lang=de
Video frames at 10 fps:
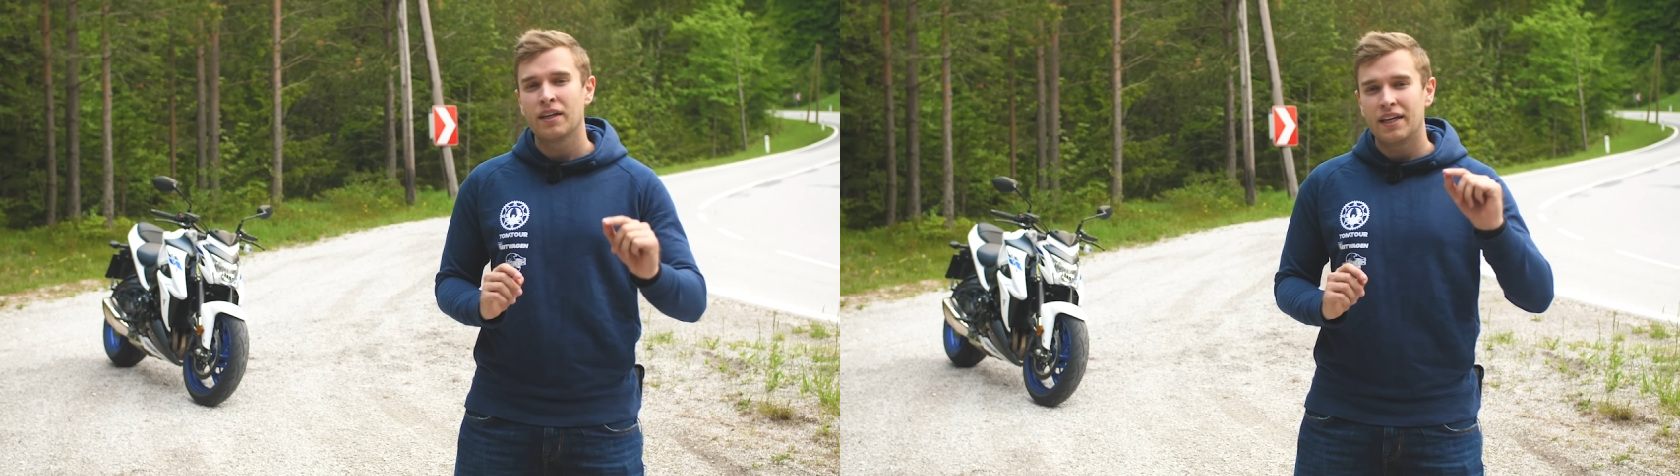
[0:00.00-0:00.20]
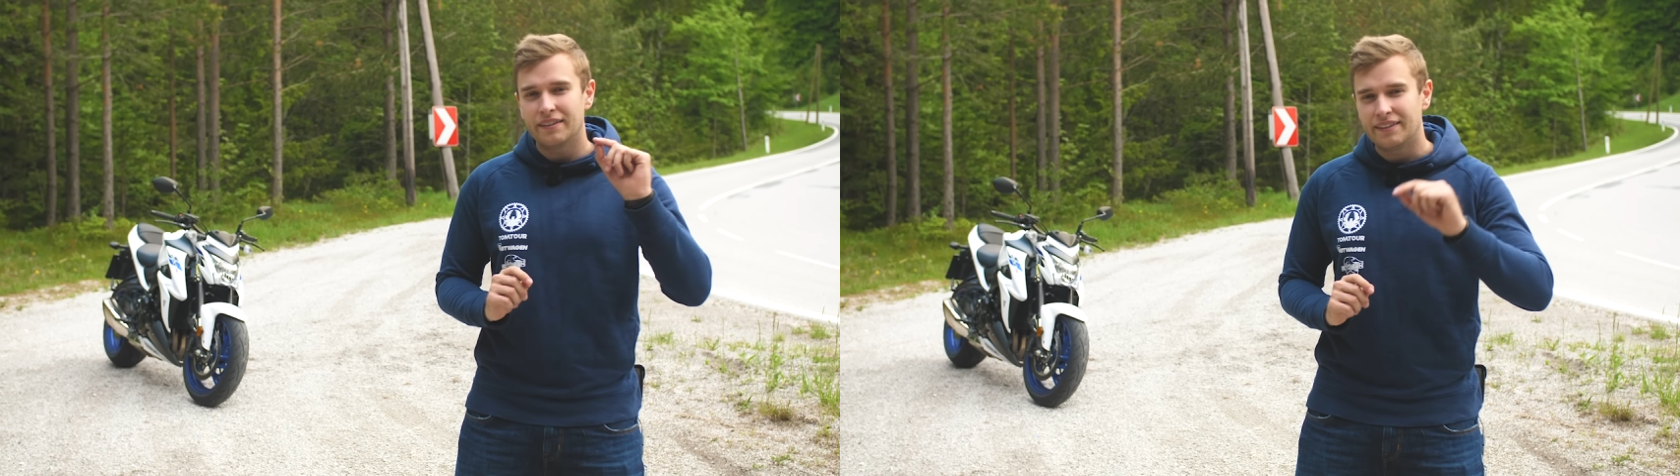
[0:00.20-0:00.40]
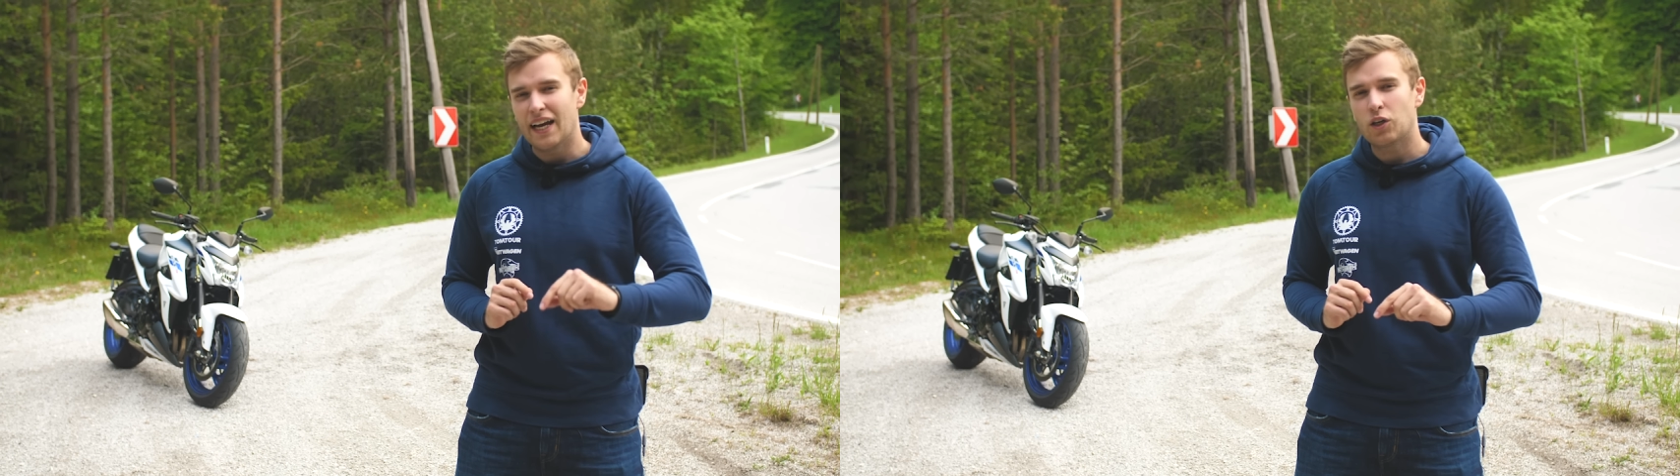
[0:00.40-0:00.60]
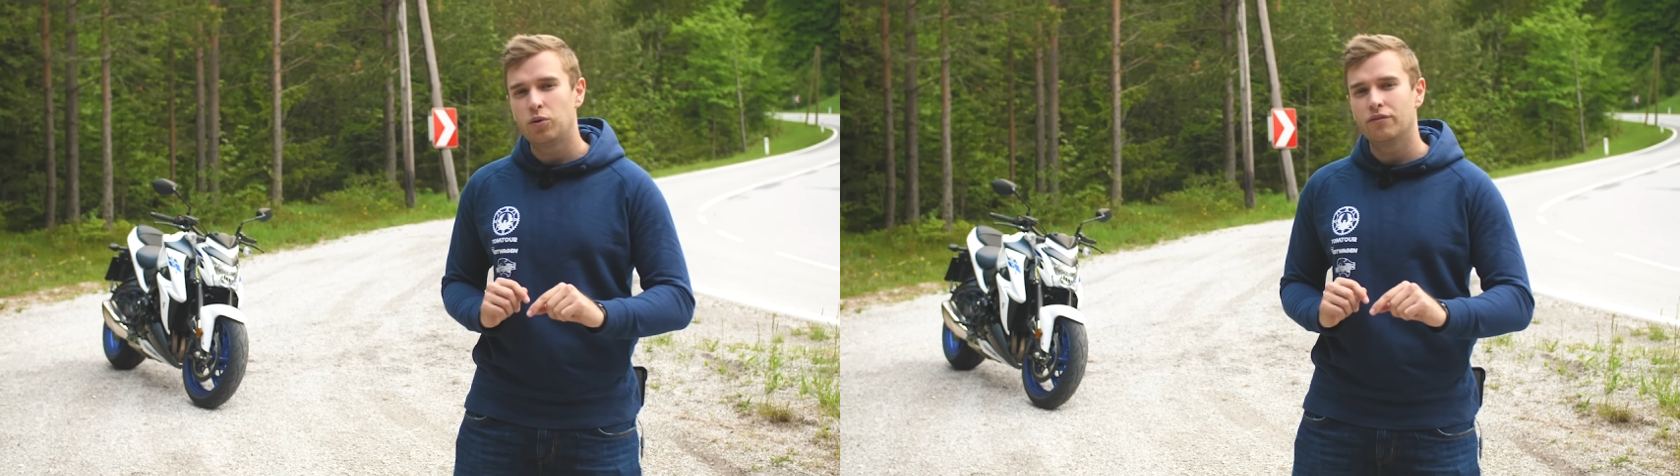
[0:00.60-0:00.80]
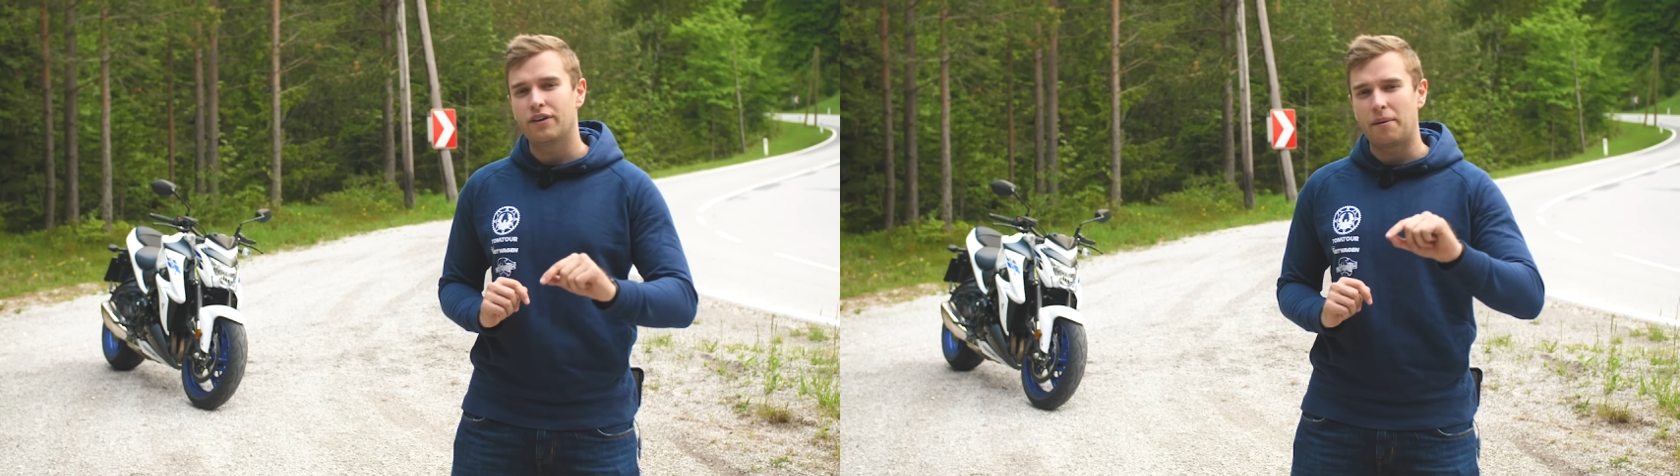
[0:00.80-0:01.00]
in der
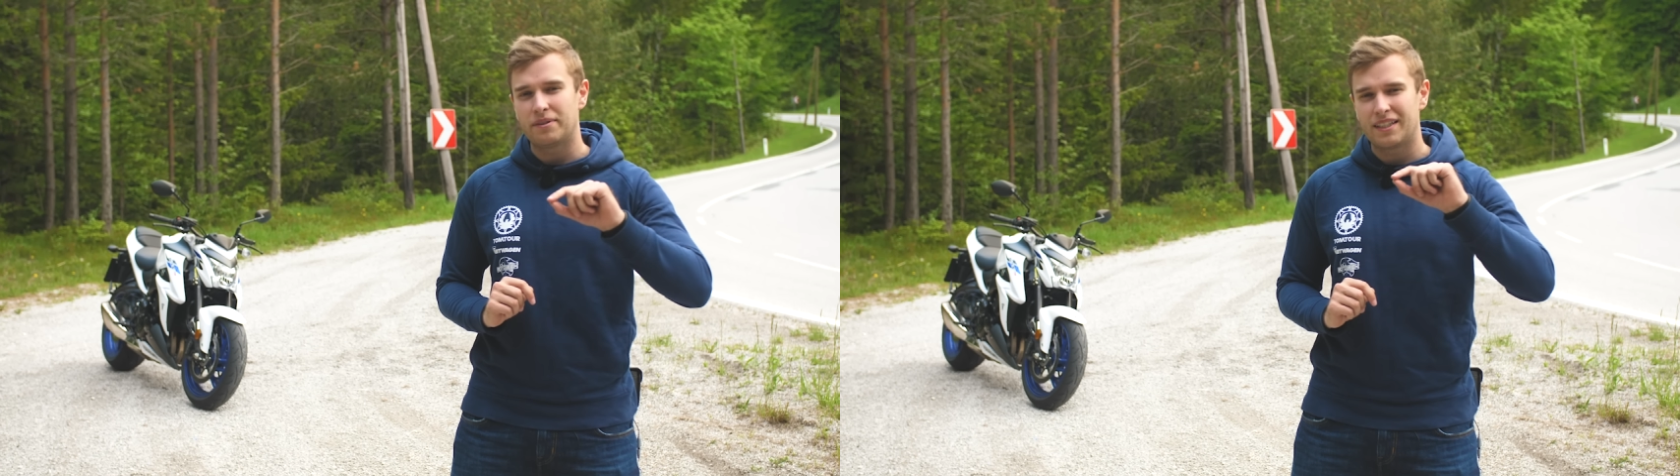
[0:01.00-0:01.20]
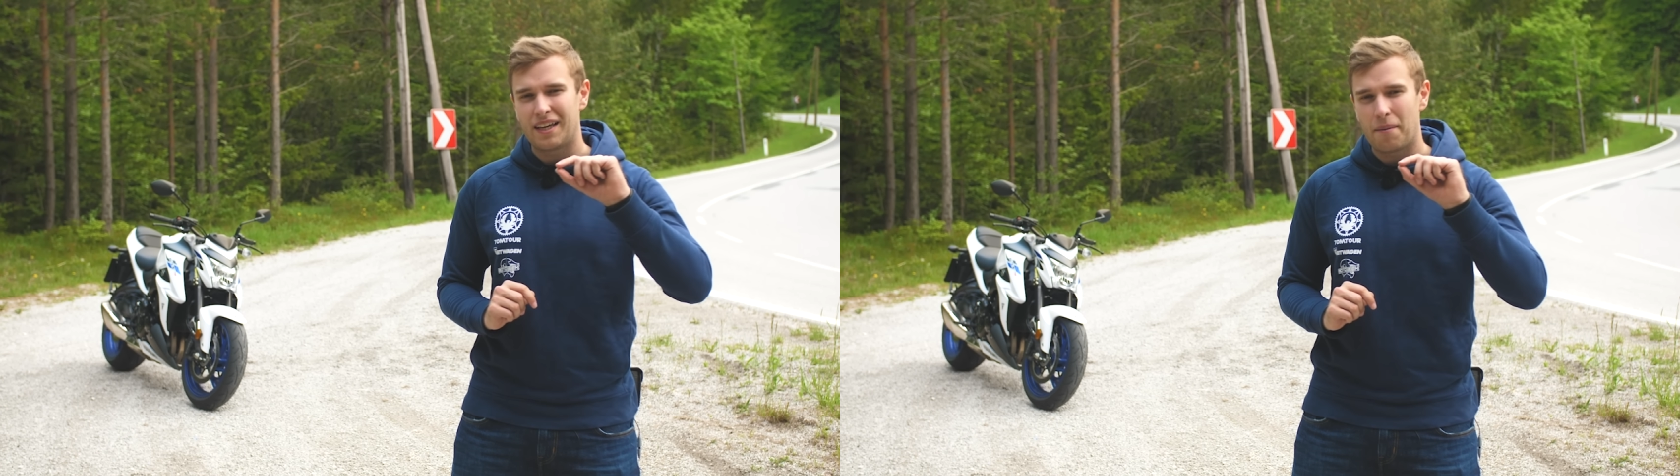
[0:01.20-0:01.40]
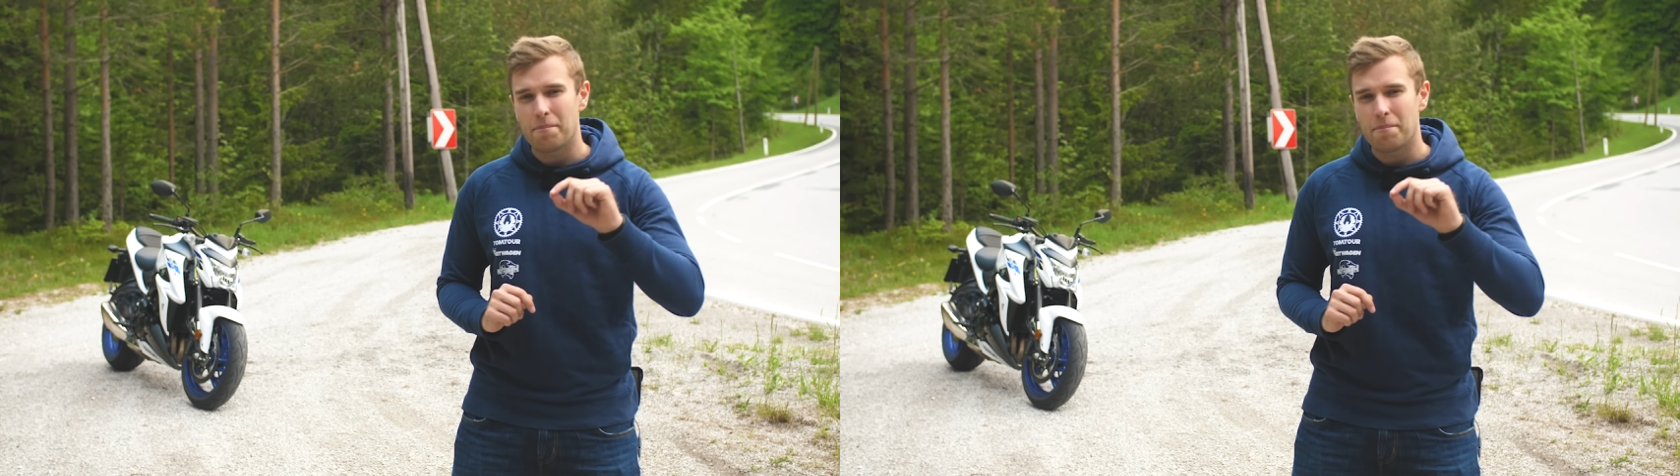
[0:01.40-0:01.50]
Kurve haben sich